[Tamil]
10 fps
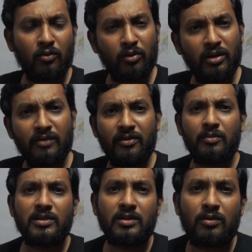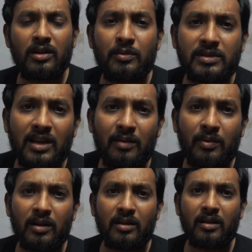ஒரு இன்ஃபர்மேஷன் கூட நம்ம ஷேர்
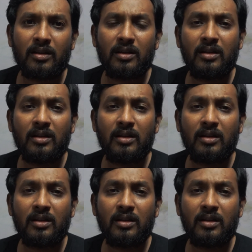பண்ணதுனால